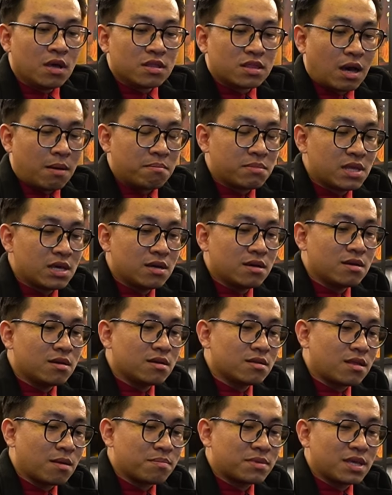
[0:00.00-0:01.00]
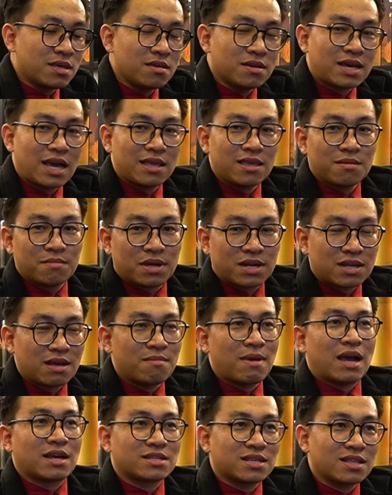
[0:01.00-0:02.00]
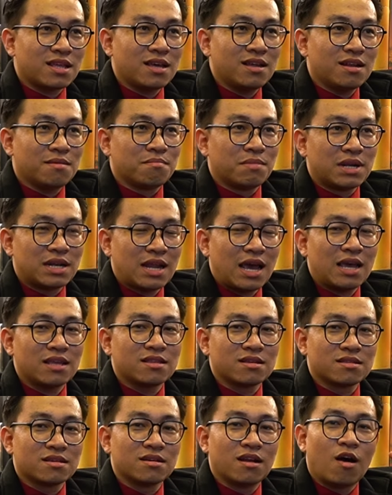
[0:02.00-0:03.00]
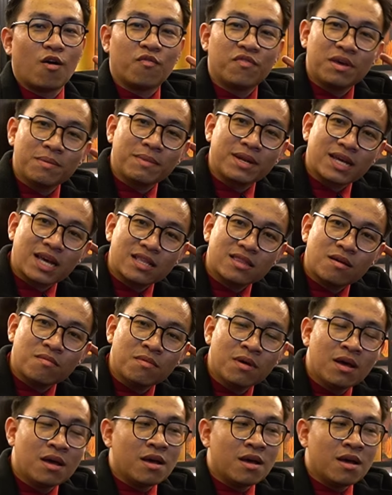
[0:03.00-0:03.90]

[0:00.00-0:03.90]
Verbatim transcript: Thậm chí như cá nhân mình, các bạn sẽ thấy là mình hay thường học viên mình cắt tóc.